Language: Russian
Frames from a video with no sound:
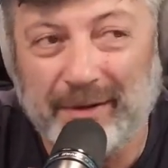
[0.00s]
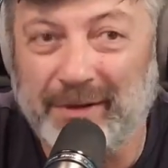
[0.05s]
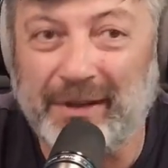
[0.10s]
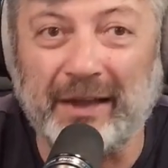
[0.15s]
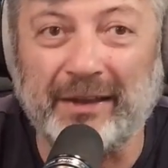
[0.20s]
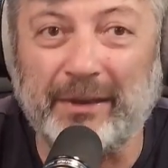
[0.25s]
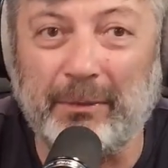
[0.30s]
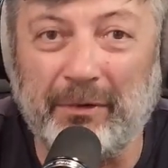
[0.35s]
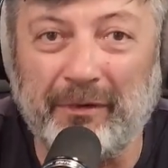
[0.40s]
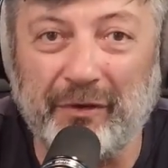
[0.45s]

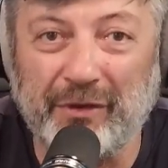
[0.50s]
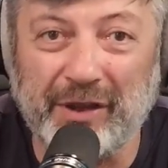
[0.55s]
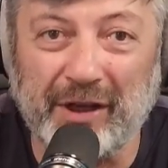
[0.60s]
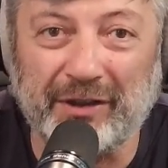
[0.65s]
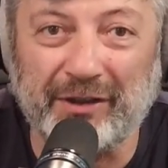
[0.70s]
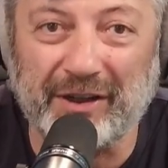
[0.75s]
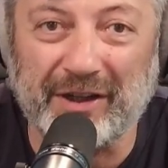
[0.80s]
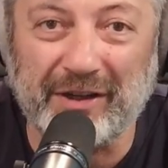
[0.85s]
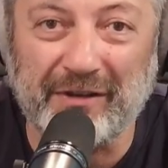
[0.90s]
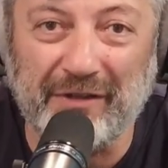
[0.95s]
Иногда
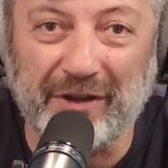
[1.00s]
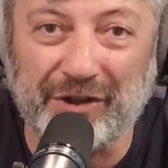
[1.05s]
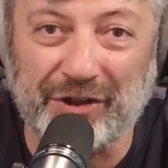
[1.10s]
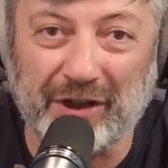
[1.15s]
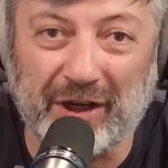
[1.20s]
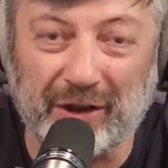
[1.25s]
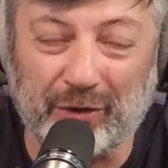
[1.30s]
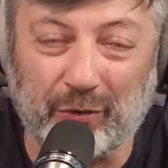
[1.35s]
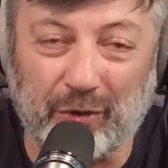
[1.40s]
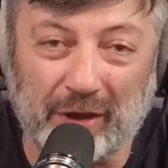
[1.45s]
бывают некоторые
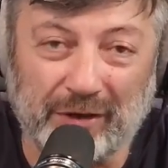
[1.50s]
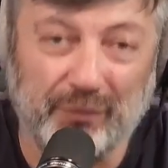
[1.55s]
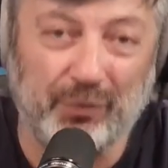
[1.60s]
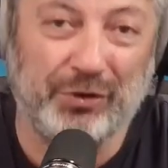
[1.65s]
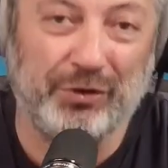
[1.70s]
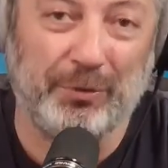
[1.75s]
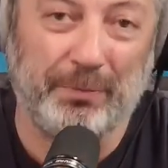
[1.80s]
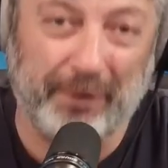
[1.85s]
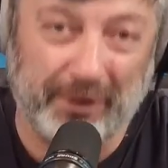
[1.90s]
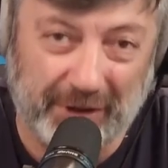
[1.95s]
вещи, которые
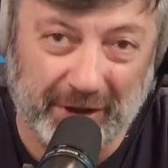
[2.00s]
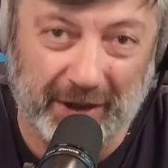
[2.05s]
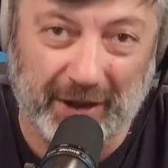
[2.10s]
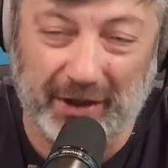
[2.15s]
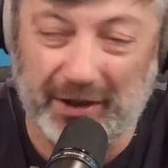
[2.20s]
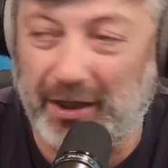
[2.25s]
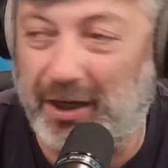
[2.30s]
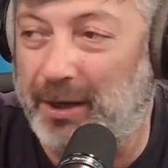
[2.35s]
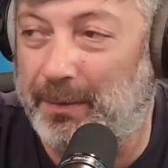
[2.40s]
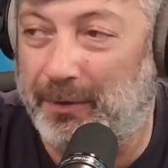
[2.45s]
озвучивает
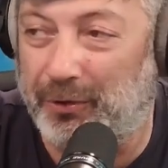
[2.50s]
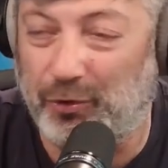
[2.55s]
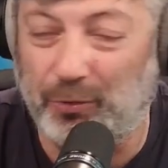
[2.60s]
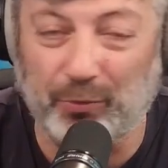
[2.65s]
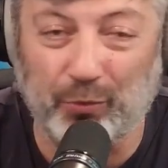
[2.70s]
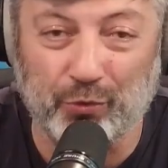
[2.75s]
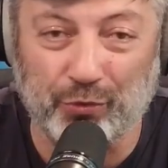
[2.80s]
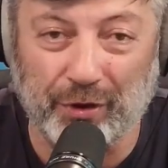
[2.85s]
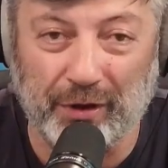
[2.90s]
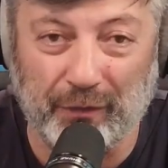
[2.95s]
пресс-секретарь, а
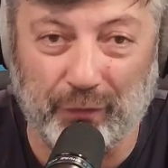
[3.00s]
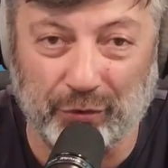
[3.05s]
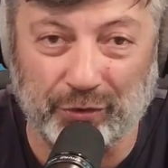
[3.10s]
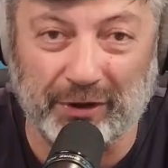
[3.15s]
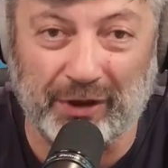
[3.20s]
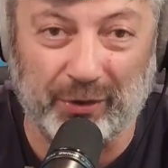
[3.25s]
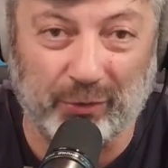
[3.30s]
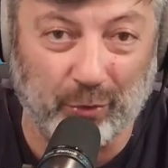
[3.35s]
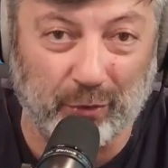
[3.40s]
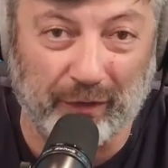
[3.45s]
потом нужно
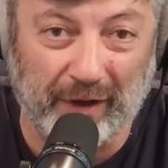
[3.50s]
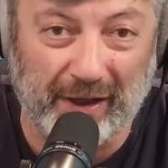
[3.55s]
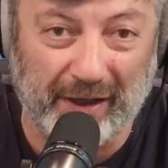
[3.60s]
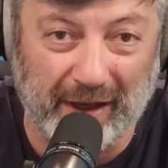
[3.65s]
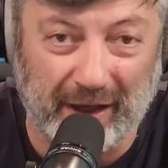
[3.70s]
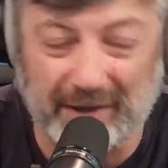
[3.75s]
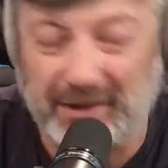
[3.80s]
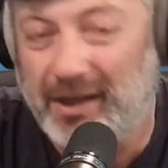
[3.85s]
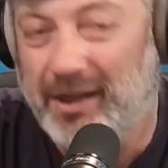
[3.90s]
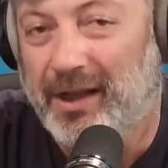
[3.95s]
его за это
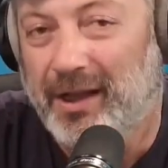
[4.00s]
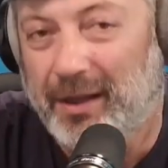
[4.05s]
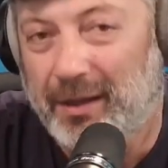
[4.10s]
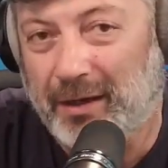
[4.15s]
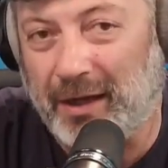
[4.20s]
увольнять.